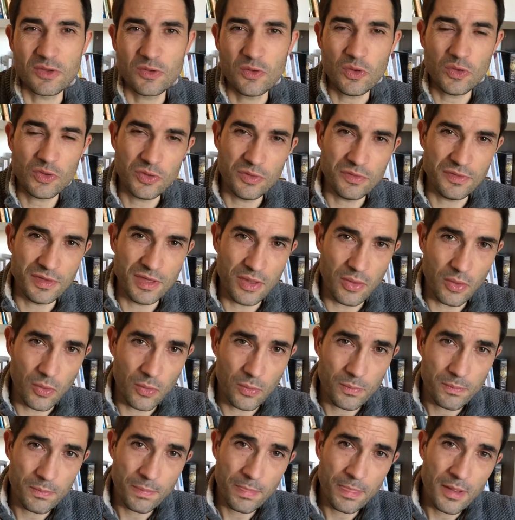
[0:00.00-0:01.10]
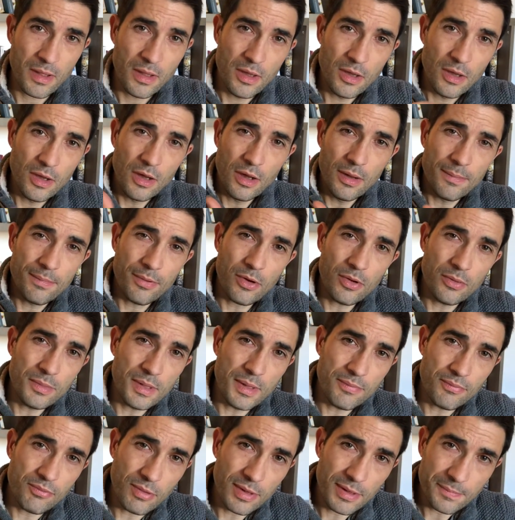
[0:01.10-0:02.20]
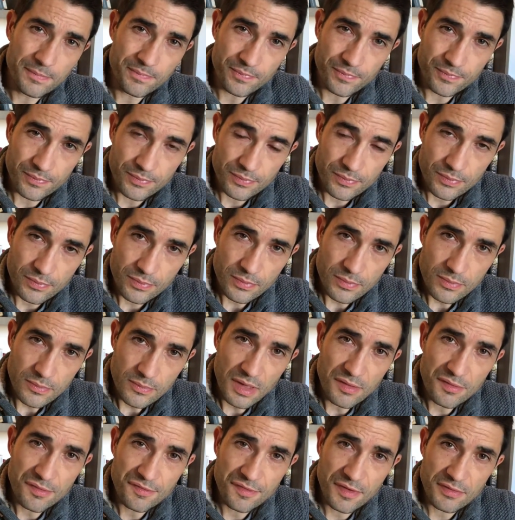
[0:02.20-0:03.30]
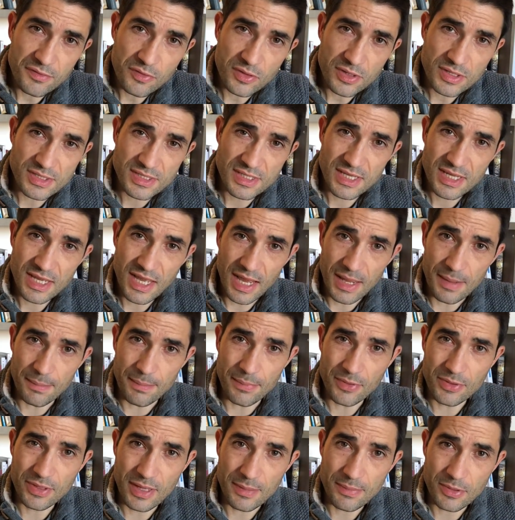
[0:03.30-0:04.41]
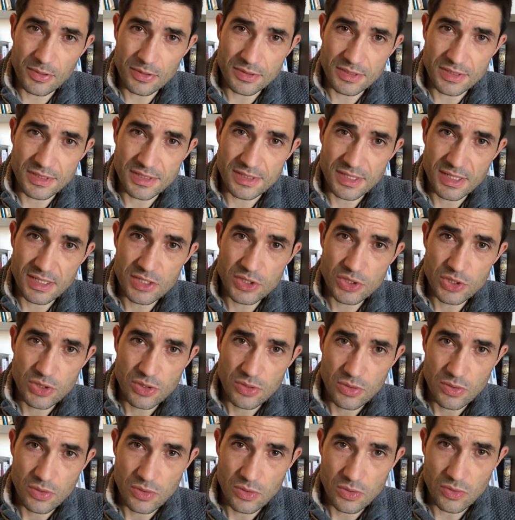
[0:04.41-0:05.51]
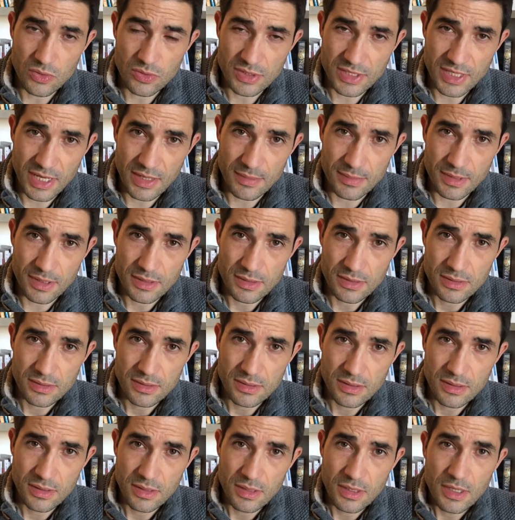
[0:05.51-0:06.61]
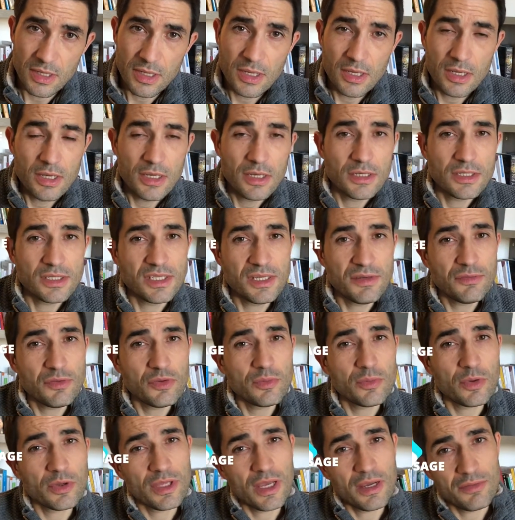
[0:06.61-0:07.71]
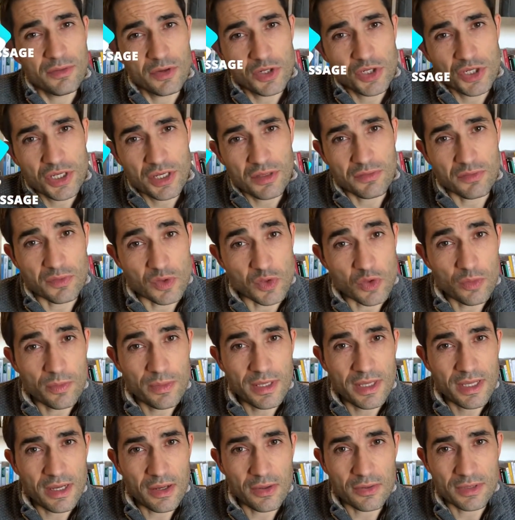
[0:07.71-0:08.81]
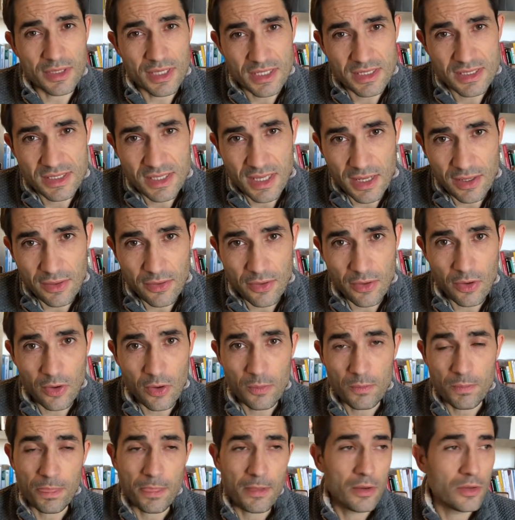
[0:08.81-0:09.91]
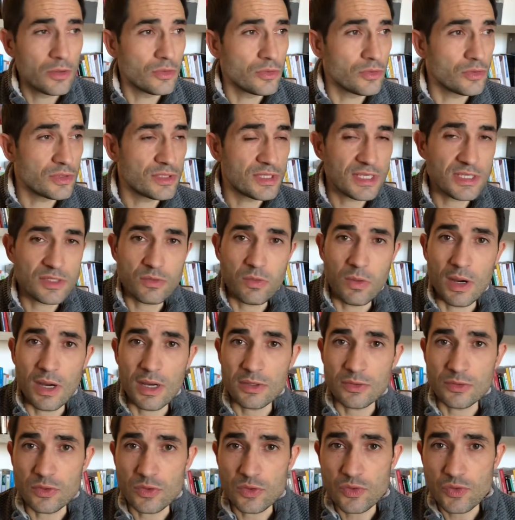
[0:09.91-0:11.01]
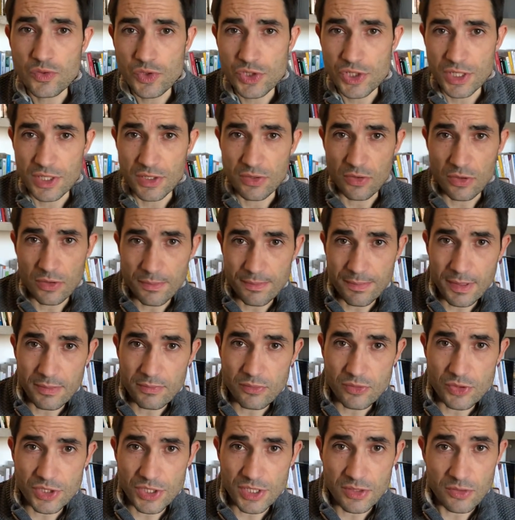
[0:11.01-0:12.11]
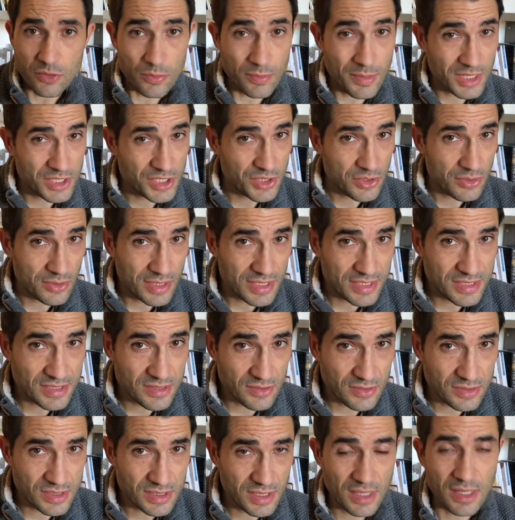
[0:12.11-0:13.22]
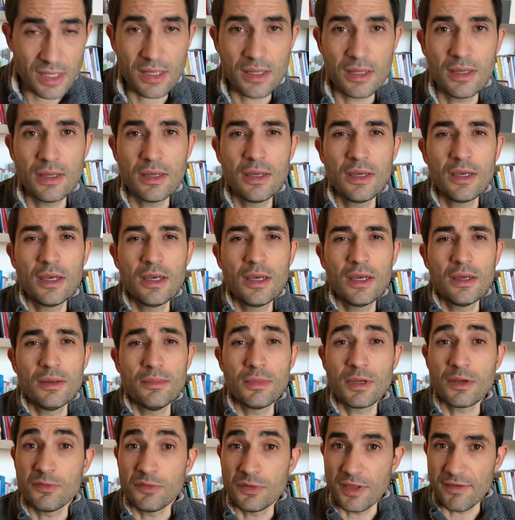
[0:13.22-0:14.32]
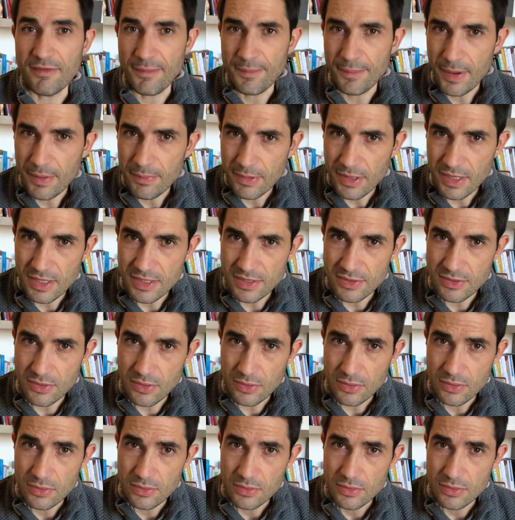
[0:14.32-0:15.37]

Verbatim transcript: courte vidéo. Premier point, favoriser un bon apprentissage au calme. Si vous demandez à votre chien de vous obéir en extérieur, de s'asseoir, de se coucher, de ne pas bouger, de marcher en laisse sans tirer, mais que vous n'avez pas pris le temps